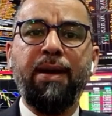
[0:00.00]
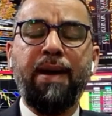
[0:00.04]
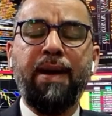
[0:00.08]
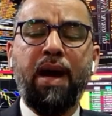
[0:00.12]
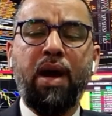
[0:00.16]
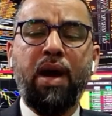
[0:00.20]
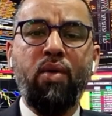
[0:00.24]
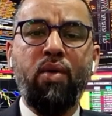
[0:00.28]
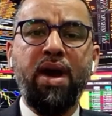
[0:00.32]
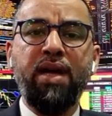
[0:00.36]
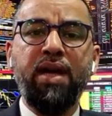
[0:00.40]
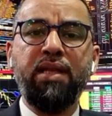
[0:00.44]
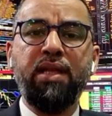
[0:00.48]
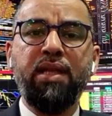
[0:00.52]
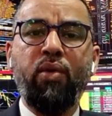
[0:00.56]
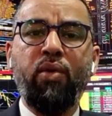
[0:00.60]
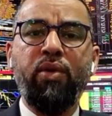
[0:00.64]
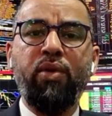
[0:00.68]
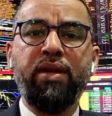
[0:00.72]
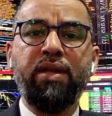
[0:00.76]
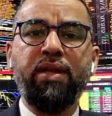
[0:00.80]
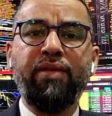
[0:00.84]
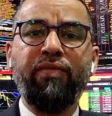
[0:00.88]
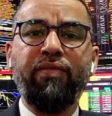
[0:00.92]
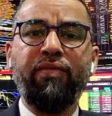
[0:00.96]
عوائد
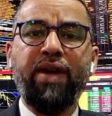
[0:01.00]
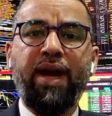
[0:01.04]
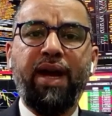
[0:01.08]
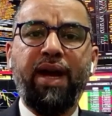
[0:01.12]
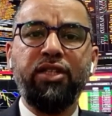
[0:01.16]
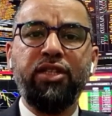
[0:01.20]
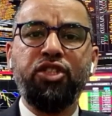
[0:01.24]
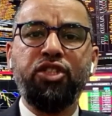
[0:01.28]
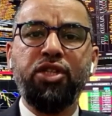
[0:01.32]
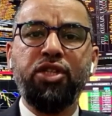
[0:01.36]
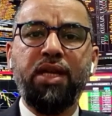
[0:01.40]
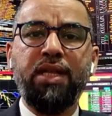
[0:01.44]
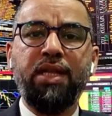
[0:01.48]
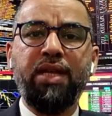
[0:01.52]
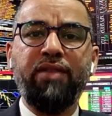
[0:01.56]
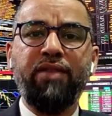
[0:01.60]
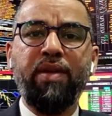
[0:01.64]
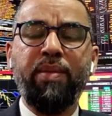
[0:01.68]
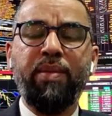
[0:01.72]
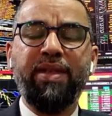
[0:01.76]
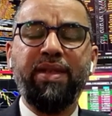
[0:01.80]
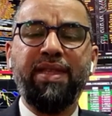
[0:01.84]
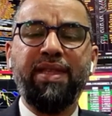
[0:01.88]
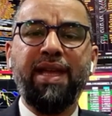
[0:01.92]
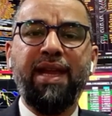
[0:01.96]
او ارتفاعات جيده
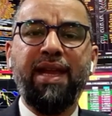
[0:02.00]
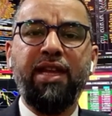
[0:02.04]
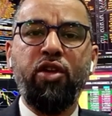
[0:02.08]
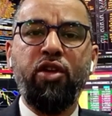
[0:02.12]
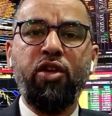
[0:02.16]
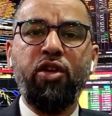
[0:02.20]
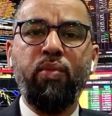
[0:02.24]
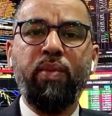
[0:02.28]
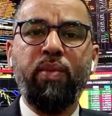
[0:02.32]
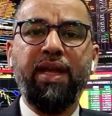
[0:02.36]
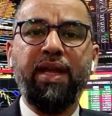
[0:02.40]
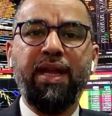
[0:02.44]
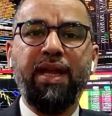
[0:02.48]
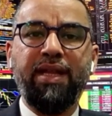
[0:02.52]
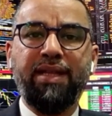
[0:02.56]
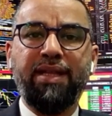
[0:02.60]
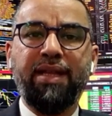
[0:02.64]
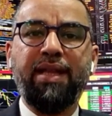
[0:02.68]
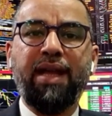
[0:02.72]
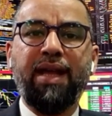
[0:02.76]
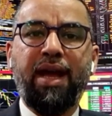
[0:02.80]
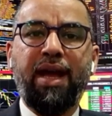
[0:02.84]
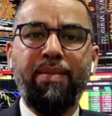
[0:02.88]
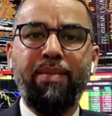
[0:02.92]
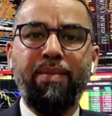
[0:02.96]
فبالتالي يمكن ان
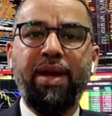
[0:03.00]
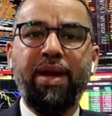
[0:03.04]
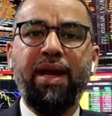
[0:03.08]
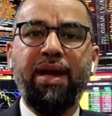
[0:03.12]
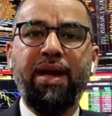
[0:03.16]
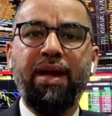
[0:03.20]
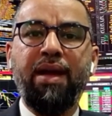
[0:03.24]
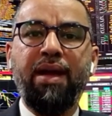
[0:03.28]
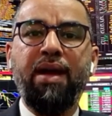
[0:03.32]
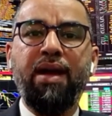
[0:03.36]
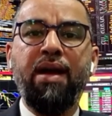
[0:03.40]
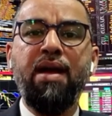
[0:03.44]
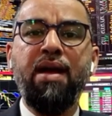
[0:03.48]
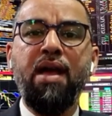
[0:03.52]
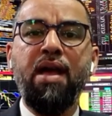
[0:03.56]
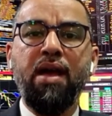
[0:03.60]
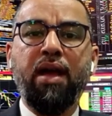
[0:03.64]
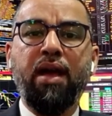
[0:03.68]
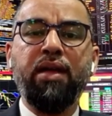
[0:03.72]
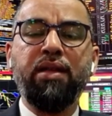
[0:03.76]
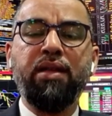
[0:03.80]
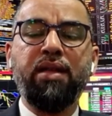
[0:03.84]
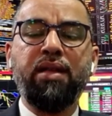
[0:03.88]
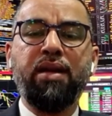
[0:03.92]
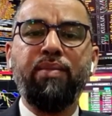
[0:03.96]
تتحمل
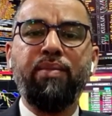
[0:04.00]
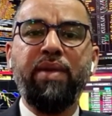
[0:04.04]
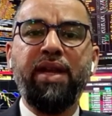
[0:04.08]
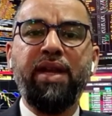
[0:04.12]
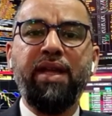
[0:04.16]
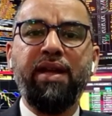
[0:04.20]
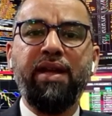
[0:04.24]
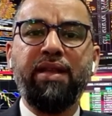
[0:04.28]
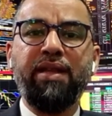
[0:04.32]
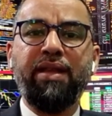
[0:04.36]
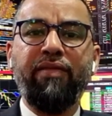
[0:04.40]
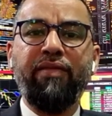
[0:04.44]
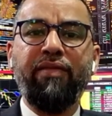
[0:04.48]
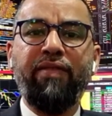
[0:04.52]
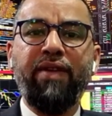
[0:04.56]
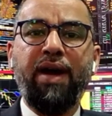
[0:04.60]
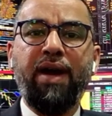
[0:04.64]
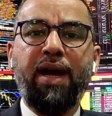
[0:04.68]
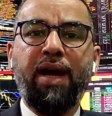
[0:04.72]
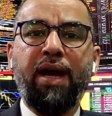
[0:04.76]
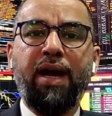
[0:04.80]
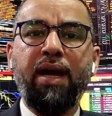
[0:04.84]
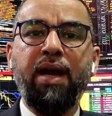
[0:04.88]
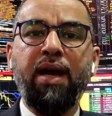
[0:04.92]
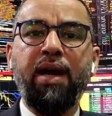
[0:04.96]
قدر من
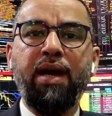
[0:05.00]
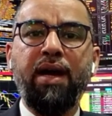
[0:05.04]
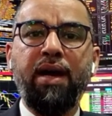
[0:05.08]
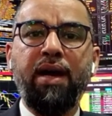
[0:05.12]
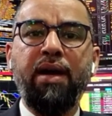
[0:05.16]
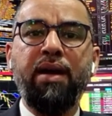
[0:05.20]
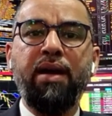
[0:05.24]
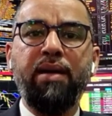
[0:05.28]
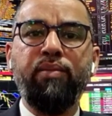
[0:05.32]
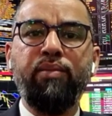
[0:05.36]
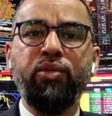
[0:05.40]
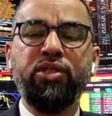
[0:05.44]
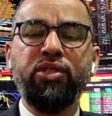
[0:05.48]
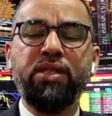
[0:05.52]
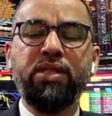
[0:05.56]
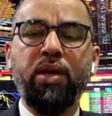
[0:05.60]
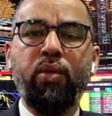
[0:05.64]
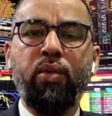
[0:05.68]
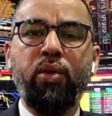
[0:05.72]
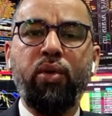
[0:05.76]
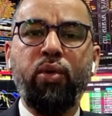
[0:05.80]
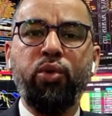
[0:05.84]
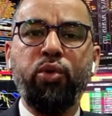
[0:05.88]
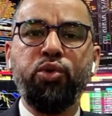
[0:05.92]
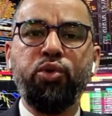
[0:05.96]
ارتفاع
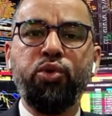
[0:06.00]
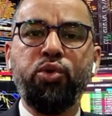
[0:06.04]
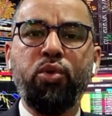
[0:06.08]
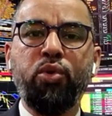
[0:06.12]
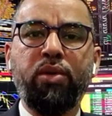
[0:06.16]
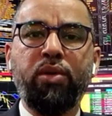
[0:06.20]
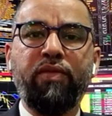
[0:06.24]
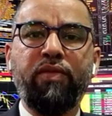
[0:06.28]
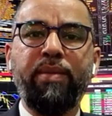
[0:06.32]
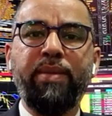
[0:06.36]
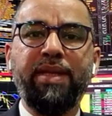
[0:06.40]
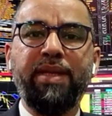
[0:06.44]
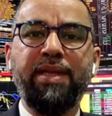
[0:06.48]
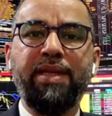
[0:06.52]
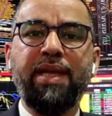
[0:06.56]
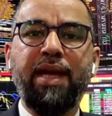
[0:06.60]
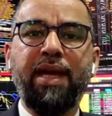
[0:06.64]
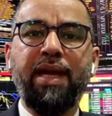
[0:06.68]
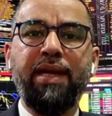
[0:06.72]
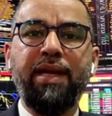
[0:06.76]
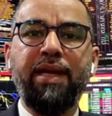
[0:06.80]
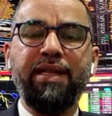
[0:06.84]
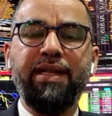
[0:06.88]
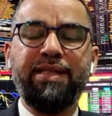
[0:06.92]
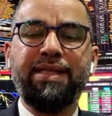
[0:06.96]
مستوى الاجور
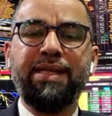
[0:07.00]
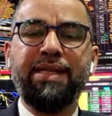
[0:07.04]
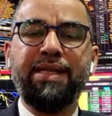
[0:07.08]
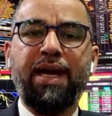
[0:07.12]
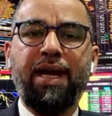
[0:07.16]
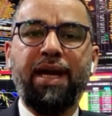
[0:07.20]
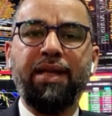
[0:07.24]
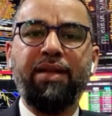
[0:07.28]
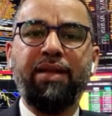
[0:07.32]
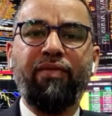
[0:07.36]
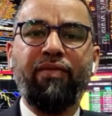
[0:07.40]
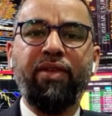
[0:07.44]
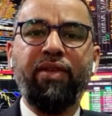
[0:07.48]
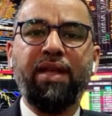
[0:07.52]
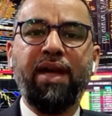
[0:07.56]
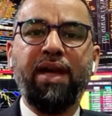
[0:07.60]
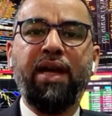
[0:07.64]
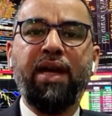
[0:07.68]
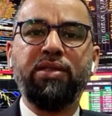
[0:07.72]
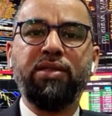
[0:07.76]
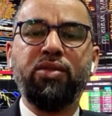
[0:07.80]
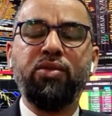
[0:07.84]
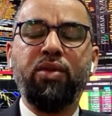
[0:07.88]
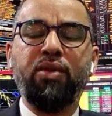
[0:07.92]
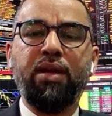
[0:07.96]
فبالتالي تساعد في
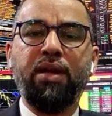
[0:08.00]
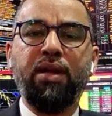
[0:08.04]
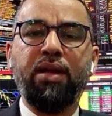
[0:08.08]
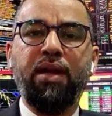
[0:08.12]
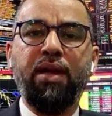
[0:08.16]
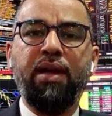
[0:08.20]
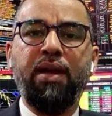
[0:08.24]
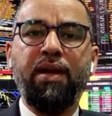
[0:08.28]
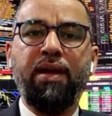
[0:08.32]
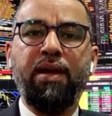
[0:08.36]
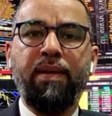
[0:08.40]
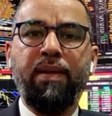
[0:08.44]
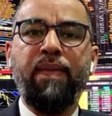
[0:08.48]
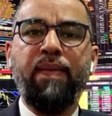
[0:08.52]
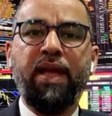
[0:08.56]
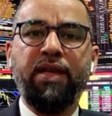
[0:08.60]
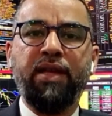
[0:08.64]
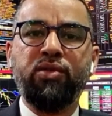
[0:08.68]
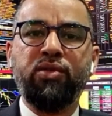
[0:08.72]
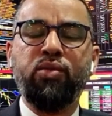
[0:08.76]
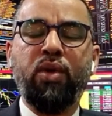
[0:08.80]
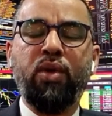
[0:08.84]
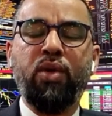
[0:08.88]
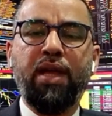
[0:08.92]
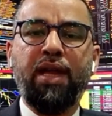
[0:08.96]
تحسن
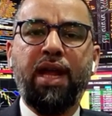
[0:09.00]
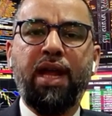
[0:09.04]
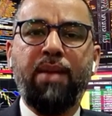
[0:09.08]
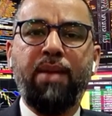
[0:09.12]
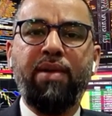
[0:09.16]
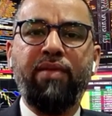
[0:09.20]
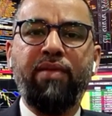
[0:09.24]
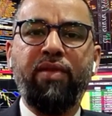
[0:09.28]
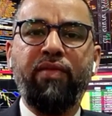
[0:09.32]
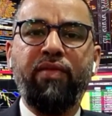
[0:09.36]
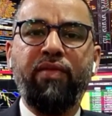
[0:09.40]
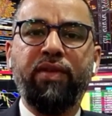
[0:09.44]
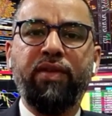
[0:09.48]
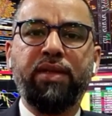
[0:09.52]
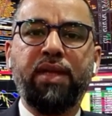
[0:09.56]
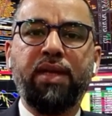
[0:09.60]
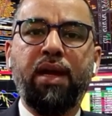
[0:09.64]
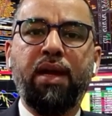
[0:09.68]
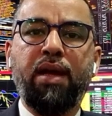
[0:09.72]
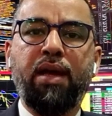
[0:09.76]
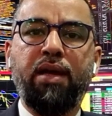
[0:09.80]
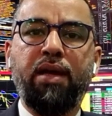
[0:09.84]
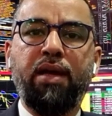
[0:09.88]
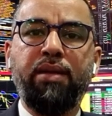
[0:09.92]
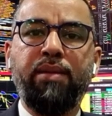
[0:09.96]
اسواق العمل في الفتره
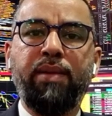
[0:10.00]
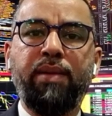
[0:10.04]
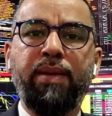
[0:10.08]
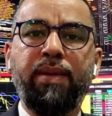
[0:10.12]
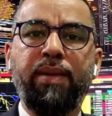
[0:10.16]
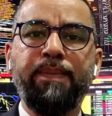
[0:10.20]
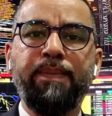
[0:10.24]
القادمه.